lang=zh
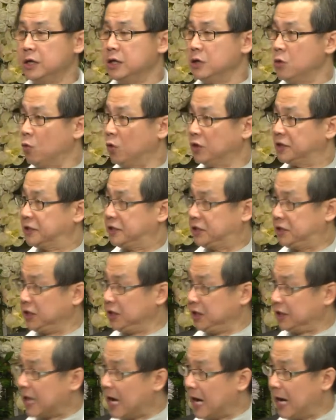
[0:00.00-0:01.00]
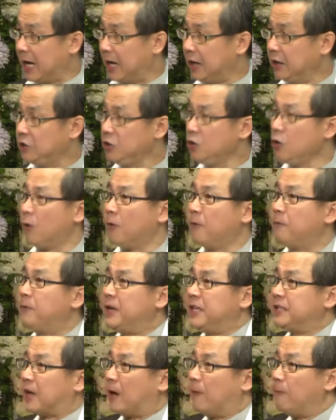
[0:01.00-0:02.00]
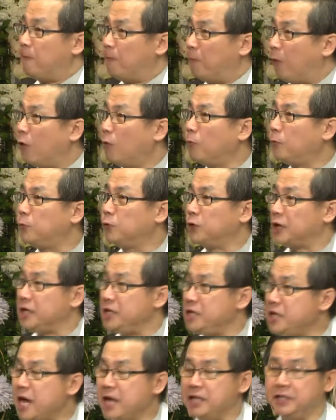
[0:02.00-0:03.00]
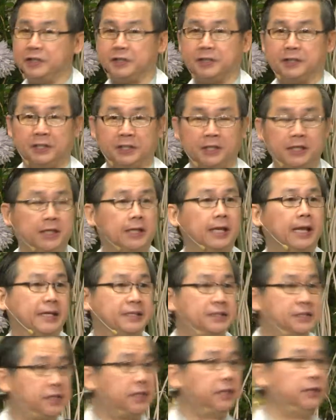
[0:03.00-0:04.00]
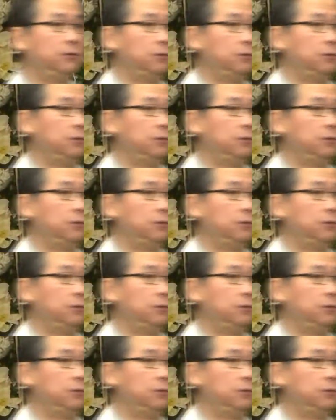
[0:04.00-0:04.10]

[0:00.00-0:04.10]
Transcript: 我祭他，用非常丰富的宴席来祭